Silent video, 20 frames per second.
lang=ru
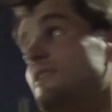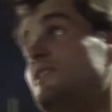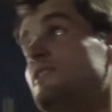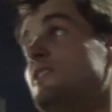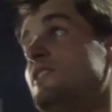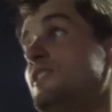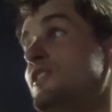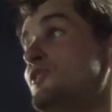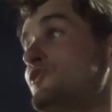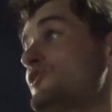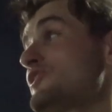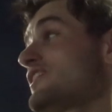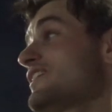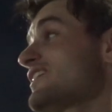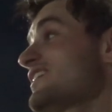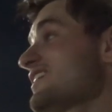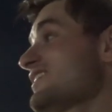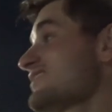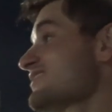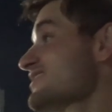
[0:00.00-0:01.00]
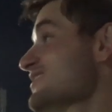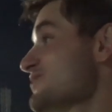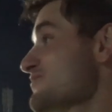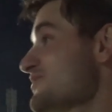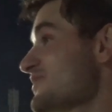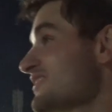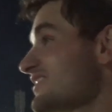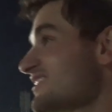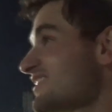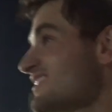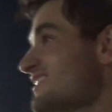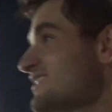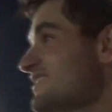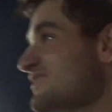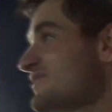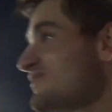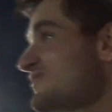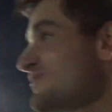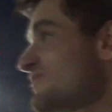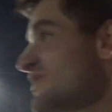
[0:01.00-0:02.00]
Ну, я играл в команды,
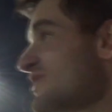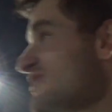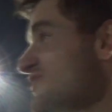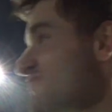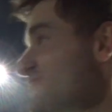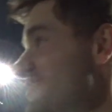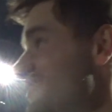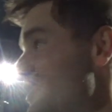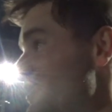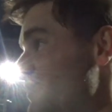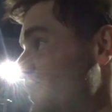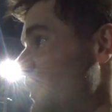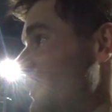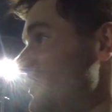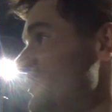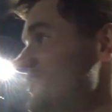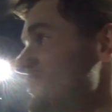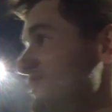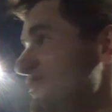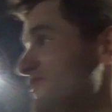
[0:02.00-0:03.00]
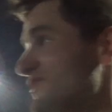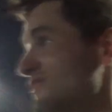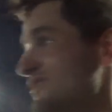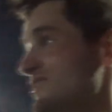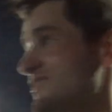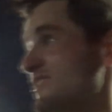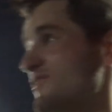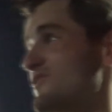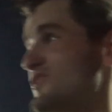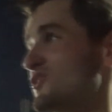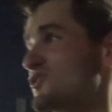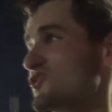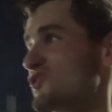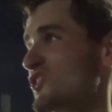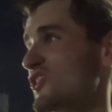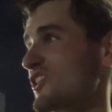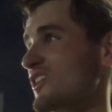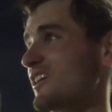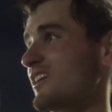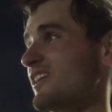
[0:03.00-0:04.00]
где, в принципе, нет болельщиков за внизу
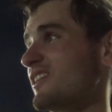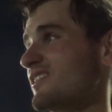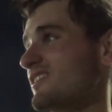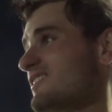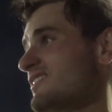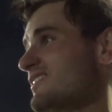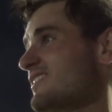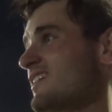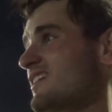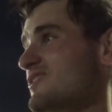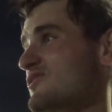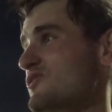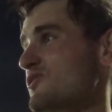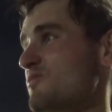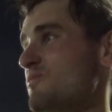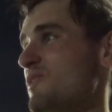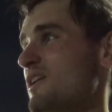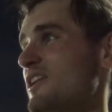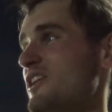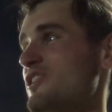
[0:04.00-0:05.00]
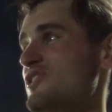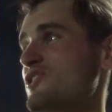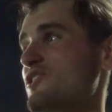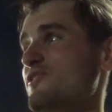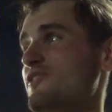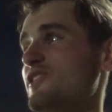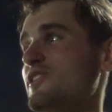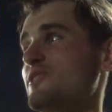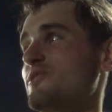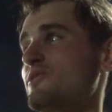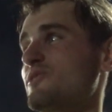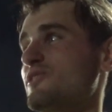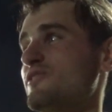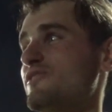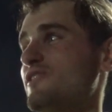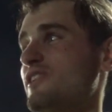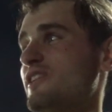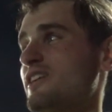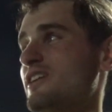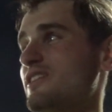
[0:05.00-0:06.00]
играл. Особо болельщиков нету, ни
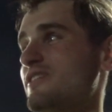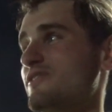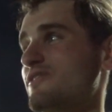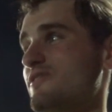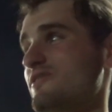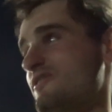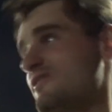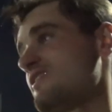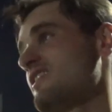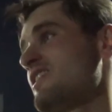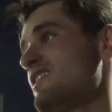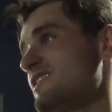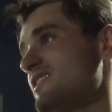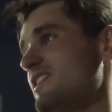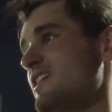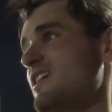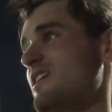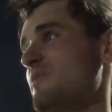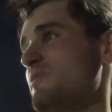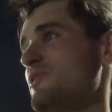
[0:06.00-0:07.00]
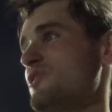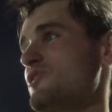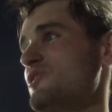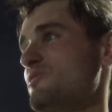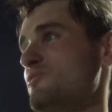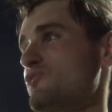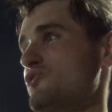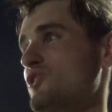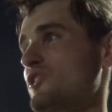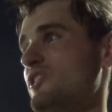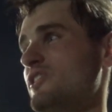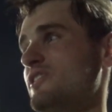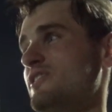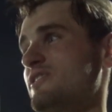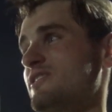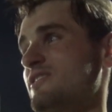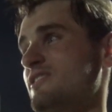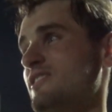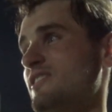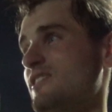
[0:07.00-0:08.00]
фанатов. Так обычные мужики,
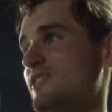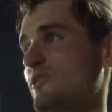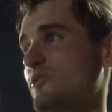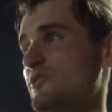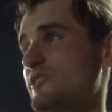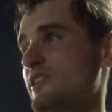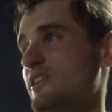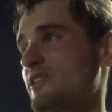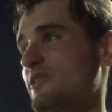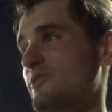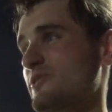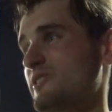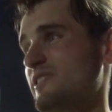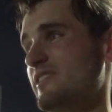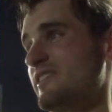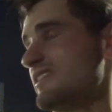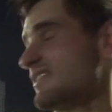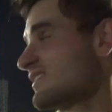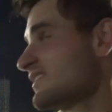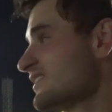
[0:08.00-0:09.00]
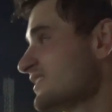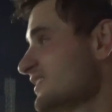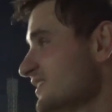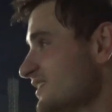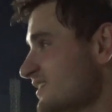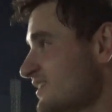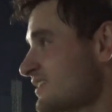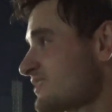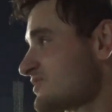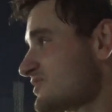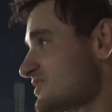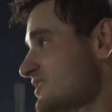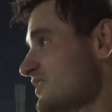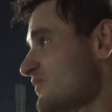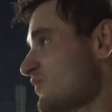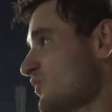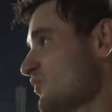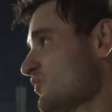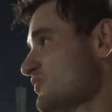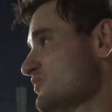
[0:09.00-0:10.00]
друзья друзей. За
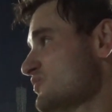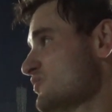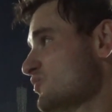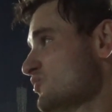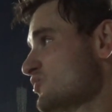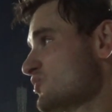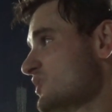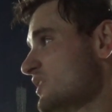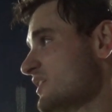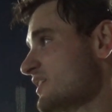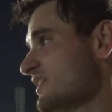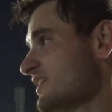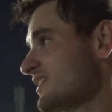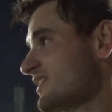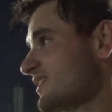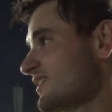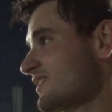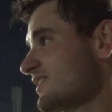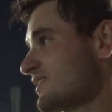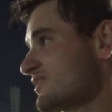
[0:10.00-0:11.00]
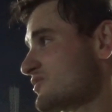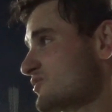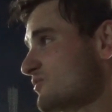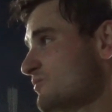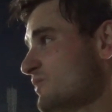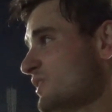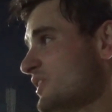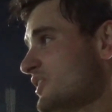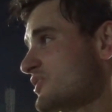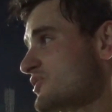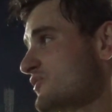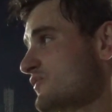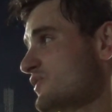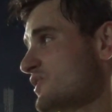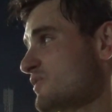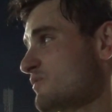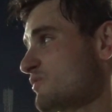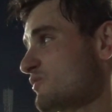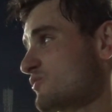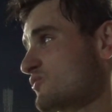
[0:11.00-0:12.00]
Ставроиц тоже, когда я играл, особо болельщиков
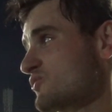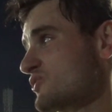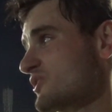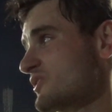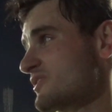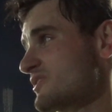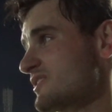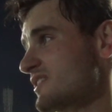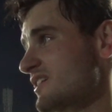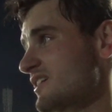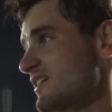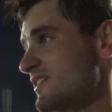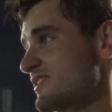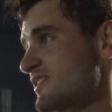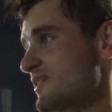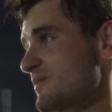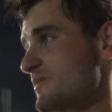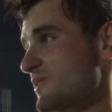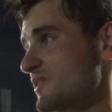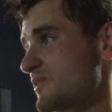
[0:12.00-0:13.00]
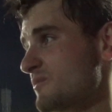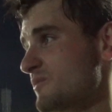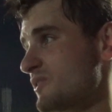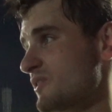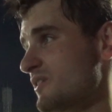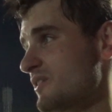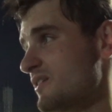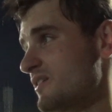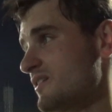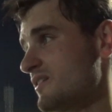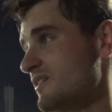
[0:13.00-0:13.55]
не было, уже на закате команда была.